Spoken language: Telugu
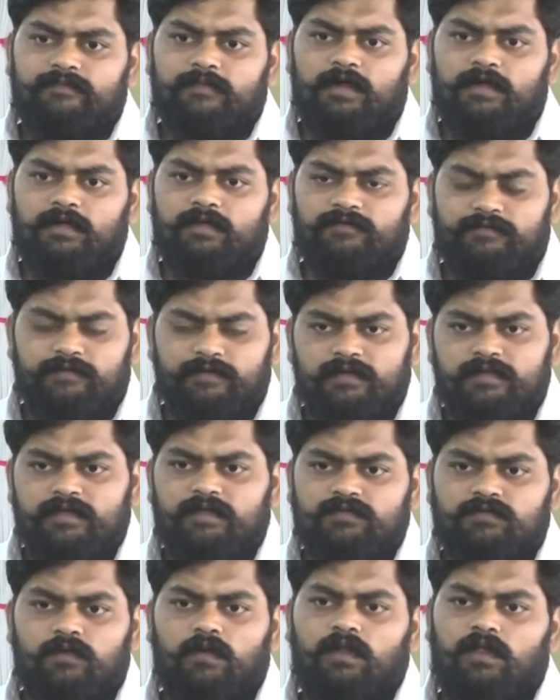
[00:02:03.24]
అంటే ఫీడ్
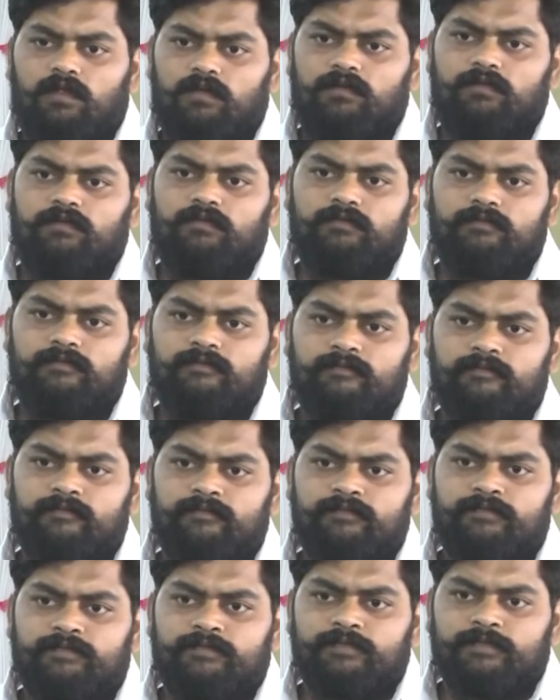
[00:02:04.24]
చేసుకోవాలి వాళ్ళు
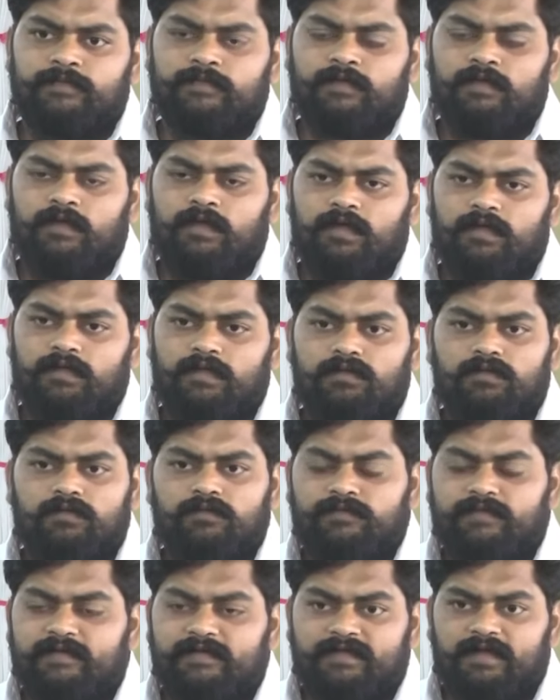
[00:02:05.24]
ఎందుకు
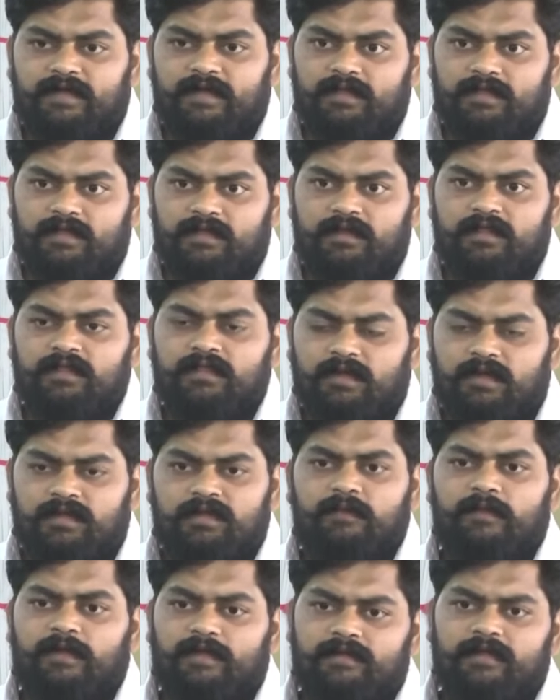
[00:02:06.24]
ఫీడ్ చేయలేదు అనేది నేను
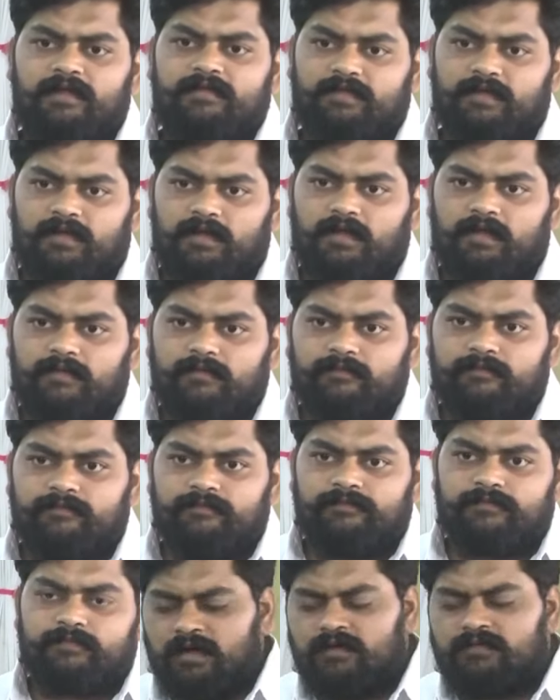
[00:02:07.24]
డిమాండ్ చేస్తాను
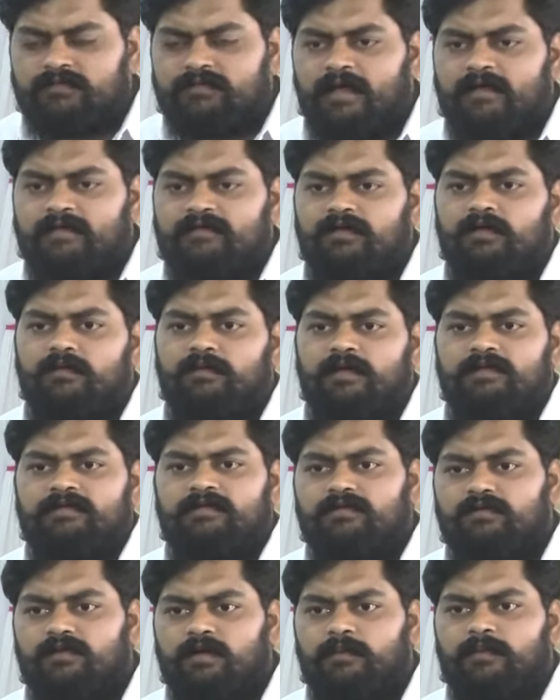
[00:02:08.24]
అంటూ సాక్షిలో
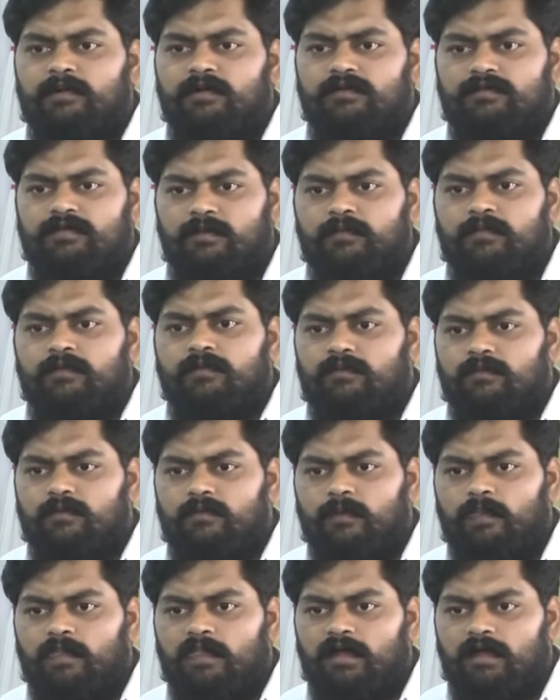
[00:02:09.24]
వేసింది కూడా ప్రింట్ తప్పు
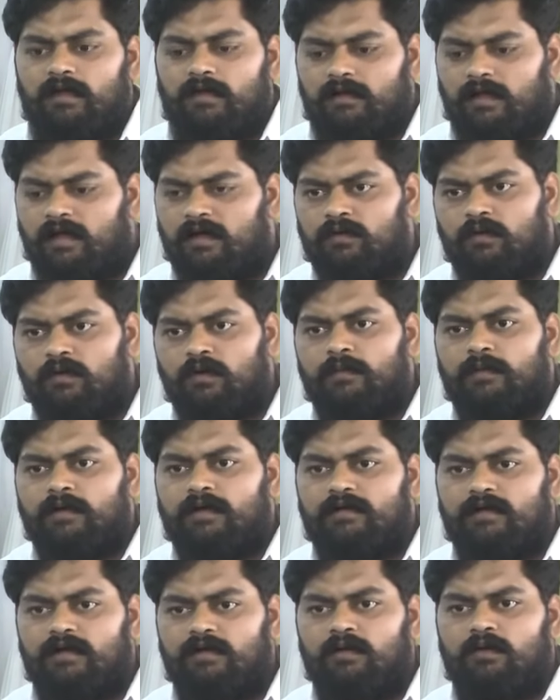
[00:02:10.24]
నాకు ఒక
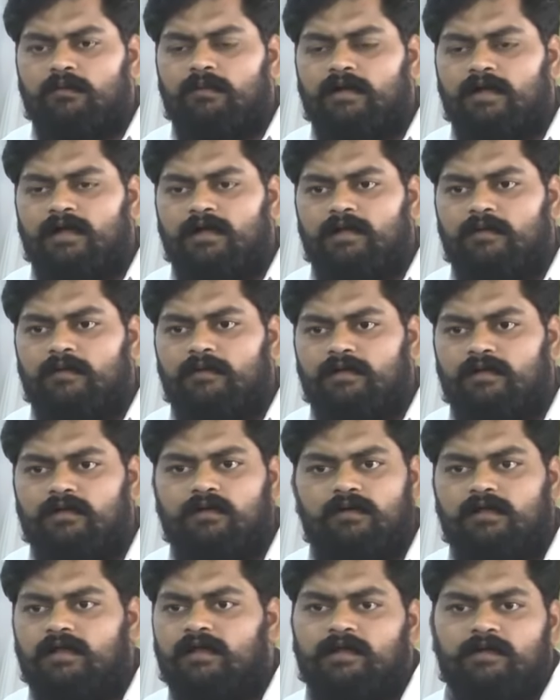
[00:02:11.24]
పక్క నన్ను ఒక పక్క నిలబెట్టి
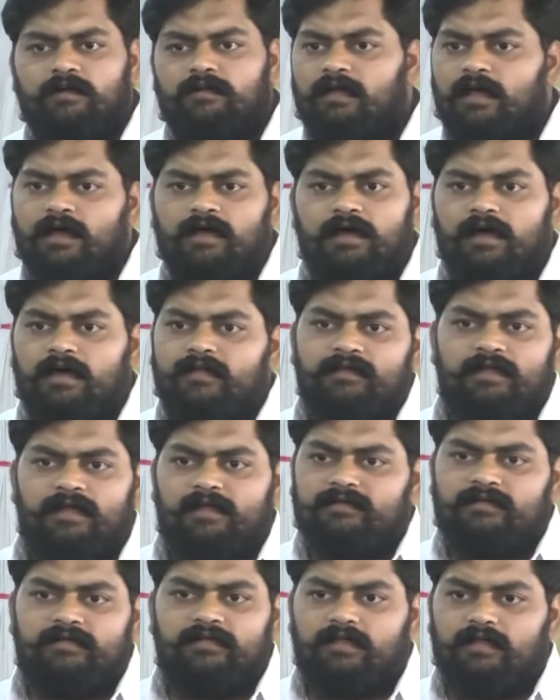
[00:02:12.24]
గొడవలేయడం నాకు కాదు
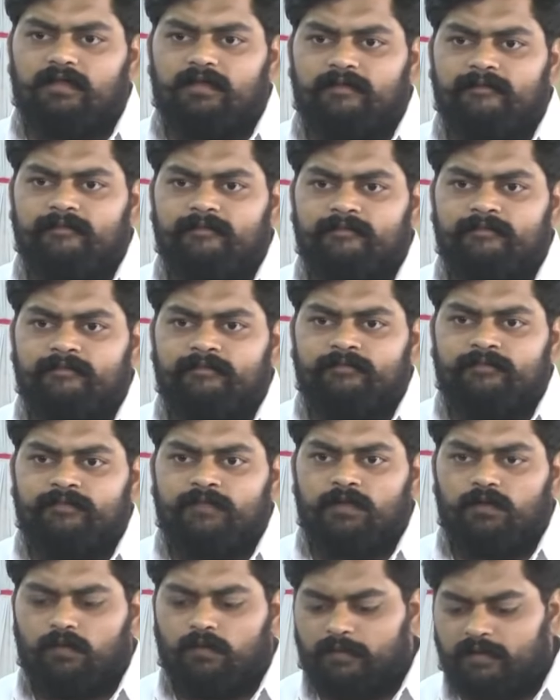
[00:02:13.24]
ఇవ్వాల్సింది
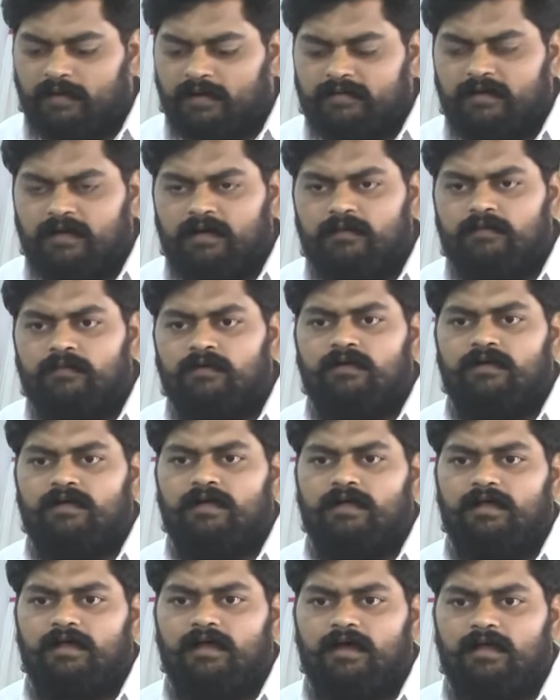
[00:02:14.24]
ఒక పక్క జగన్మోహన్
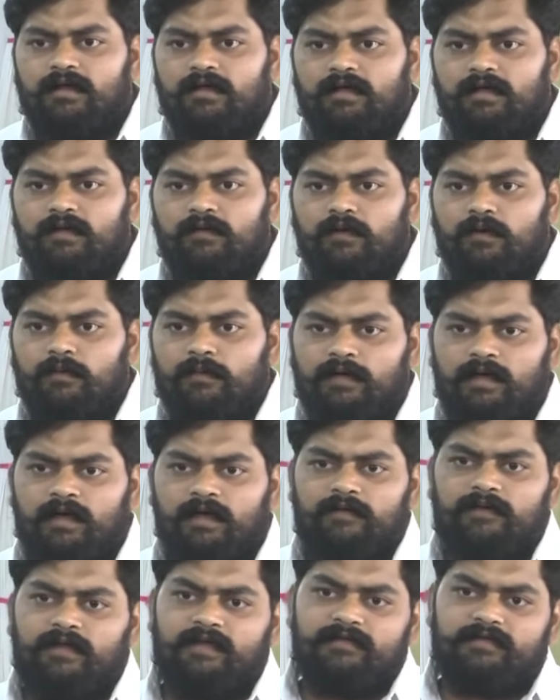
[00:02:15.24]
రెడ్డి గారిని ఒక పక్క
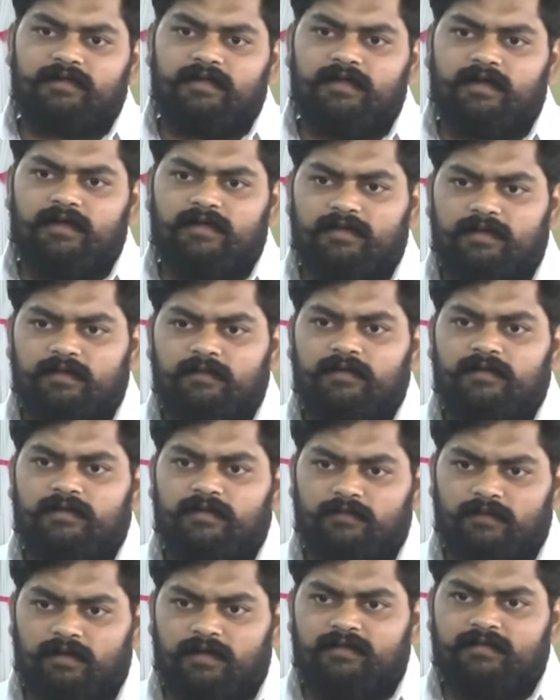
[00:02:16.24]
అవినాష్ రెడ్డి గారిని నిలబెట్టి
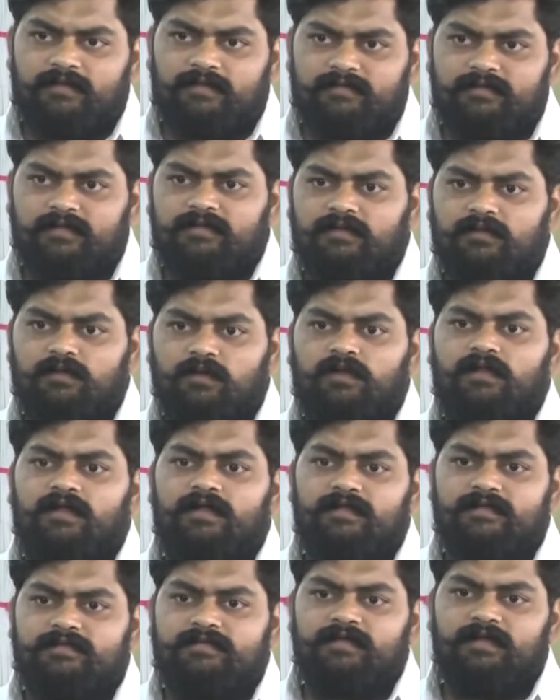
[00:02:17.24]
వాళ్ళిద్దరి చేతికి
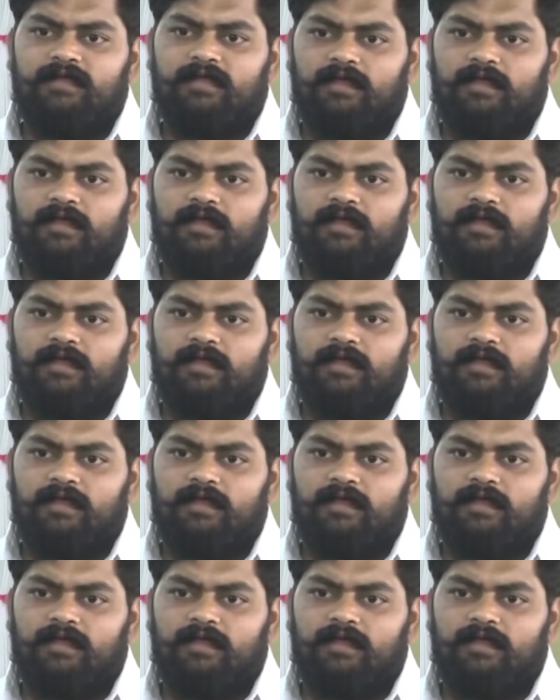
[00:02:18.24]
గొడ్డలు ఇచ్చి